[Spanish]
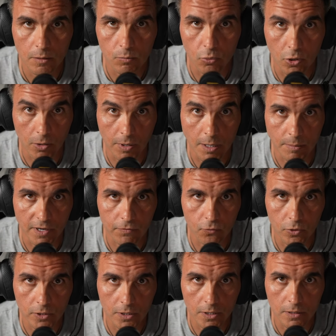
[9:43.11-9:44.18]
Puedo hablar más
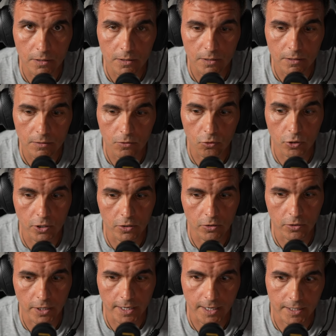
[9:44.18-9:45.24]
fuerte, no quiero
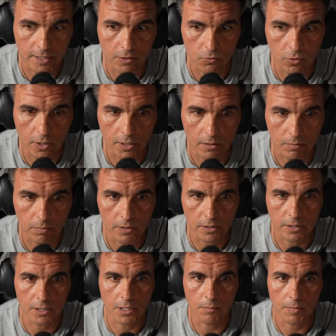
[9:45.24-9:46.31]
llegar a saturar,
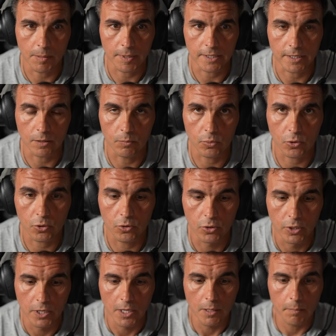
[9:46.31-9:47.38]
así que me apartaré un poco,
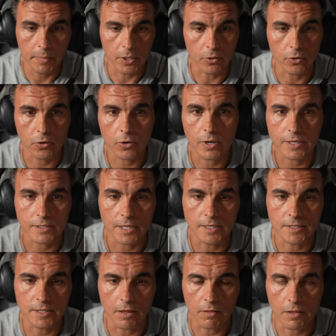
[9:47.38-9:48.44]
pero creo que a esta
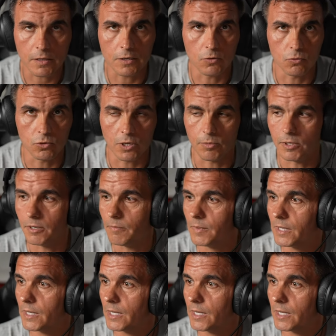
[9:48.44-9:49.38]
distancia se escucha bien.